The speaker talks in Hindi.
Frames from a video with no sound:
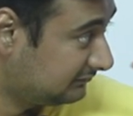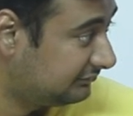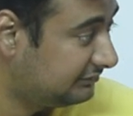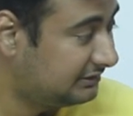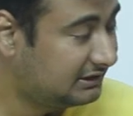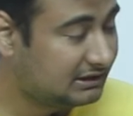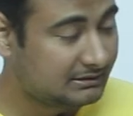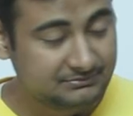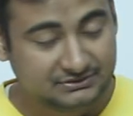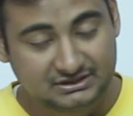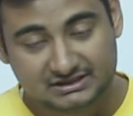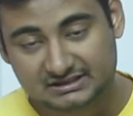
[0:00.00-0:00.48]

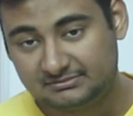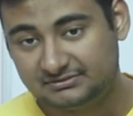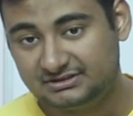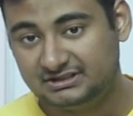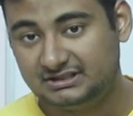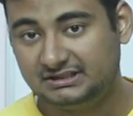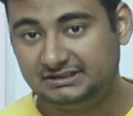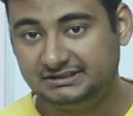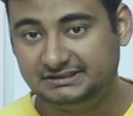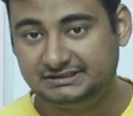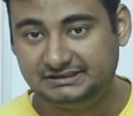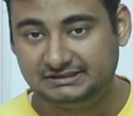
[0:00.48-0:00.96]
फिर आप ये
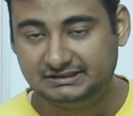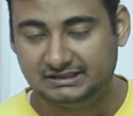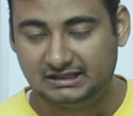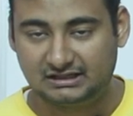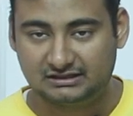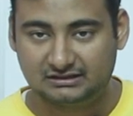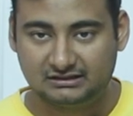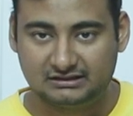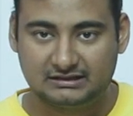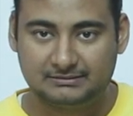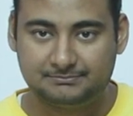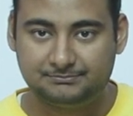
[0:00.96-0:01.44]
समझिए कि
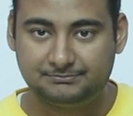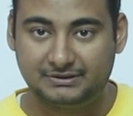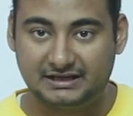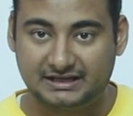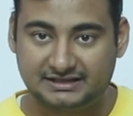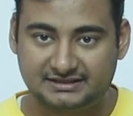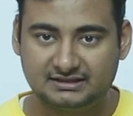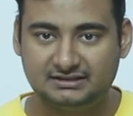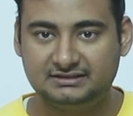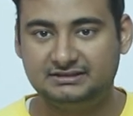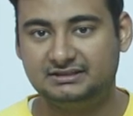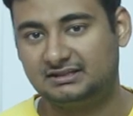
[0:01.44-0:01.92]
अगर आप
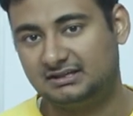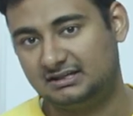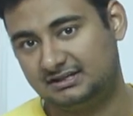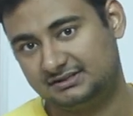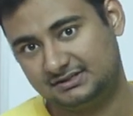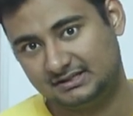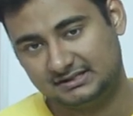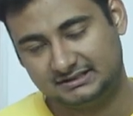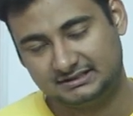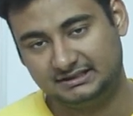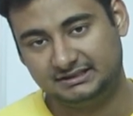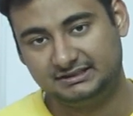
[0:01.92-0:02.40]
पैसा देखना
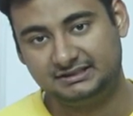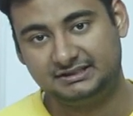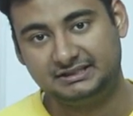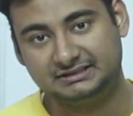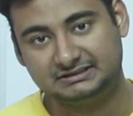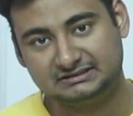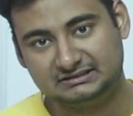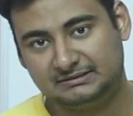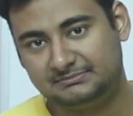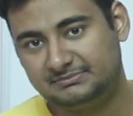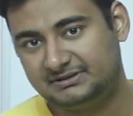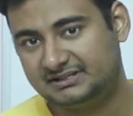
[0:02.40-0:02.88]
चाहते हैं कि
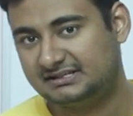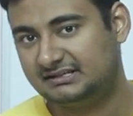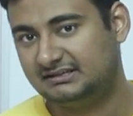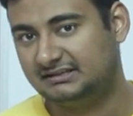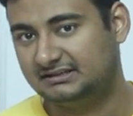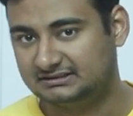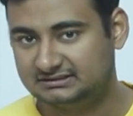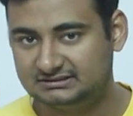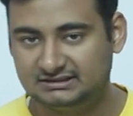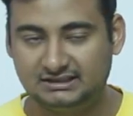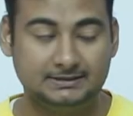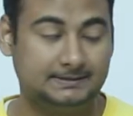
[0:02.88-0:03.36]
कितना पैसा
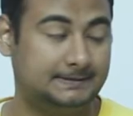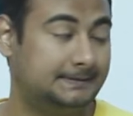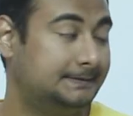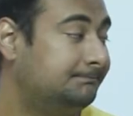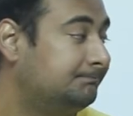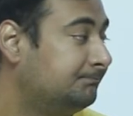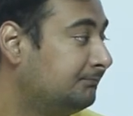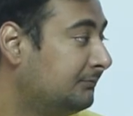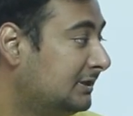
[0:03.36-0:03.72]
लगता है